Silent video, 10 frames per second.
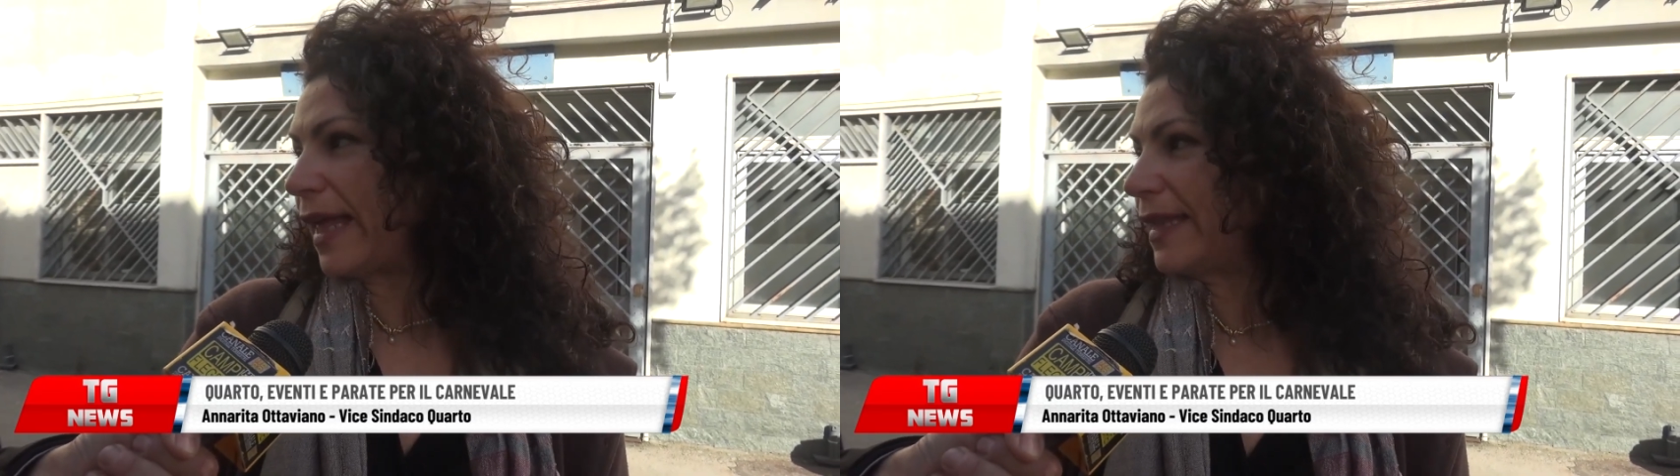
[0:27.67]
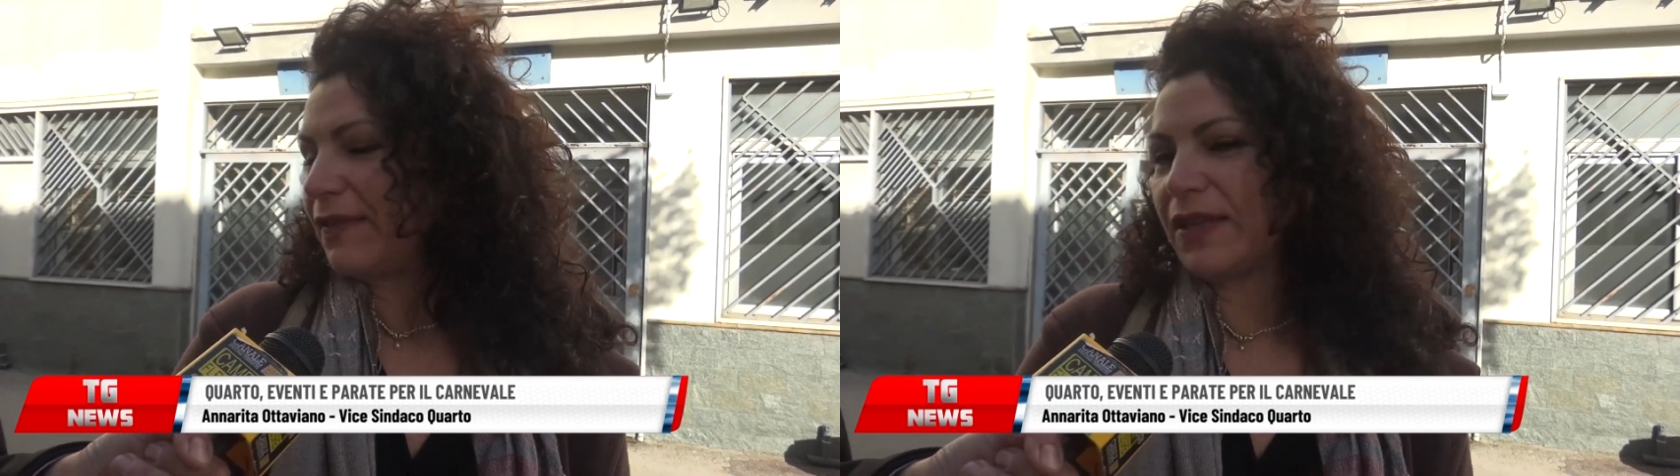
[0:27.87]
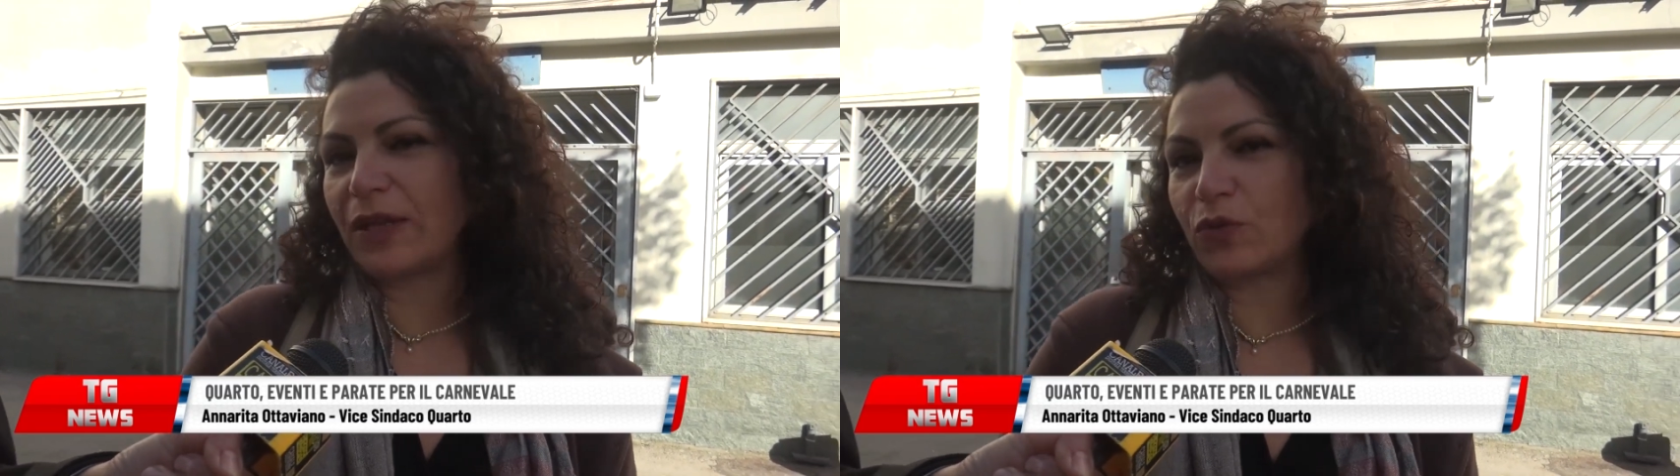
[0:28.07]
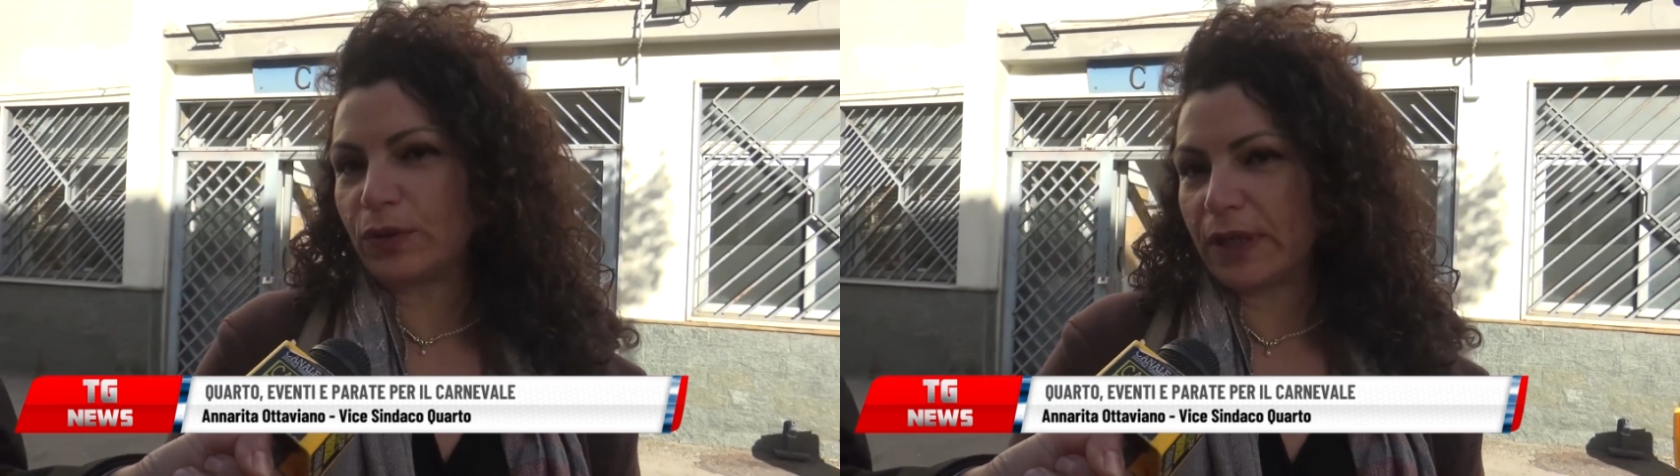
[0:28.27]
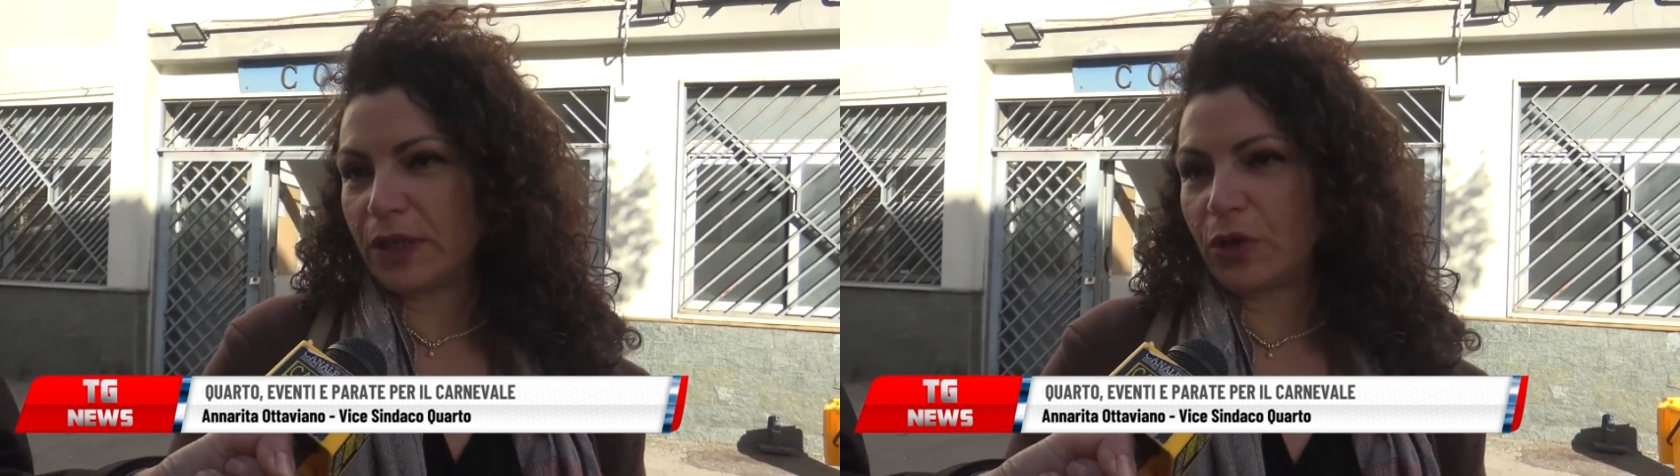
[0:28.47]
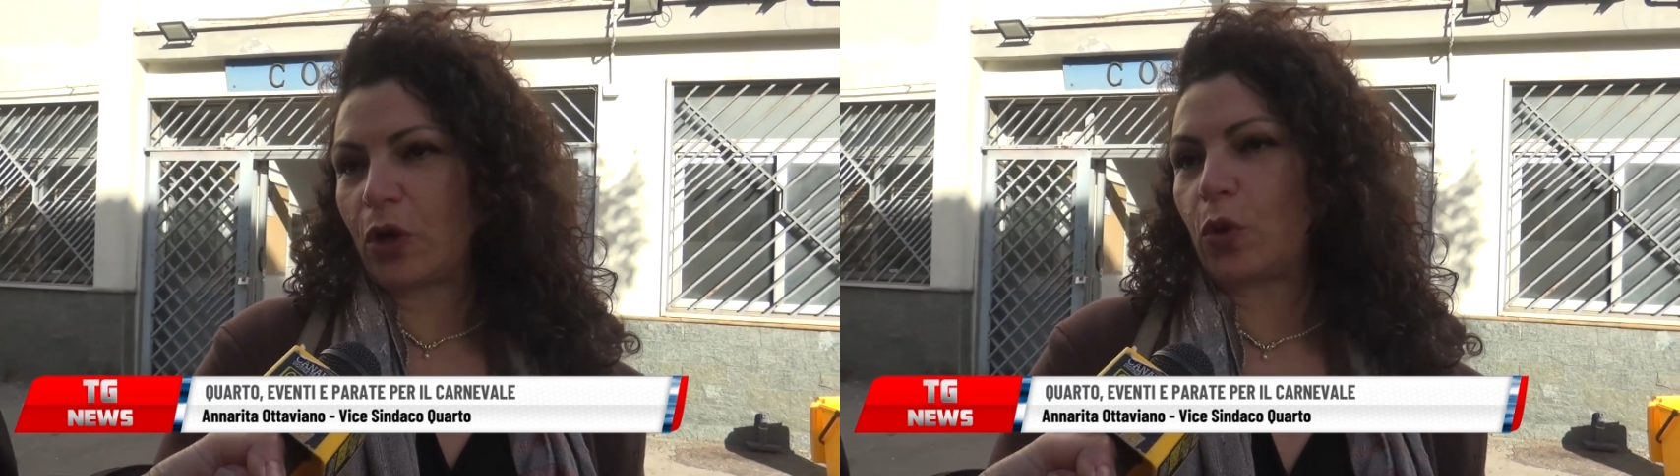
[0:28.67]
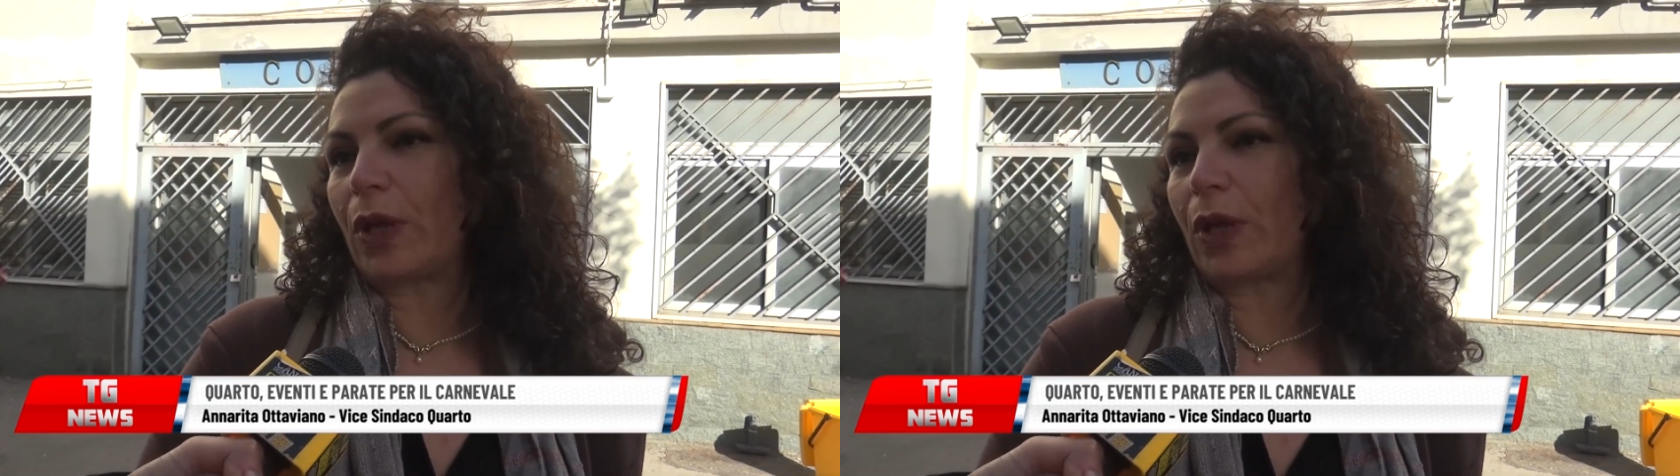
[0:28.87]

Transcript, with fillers: attività sul territorio,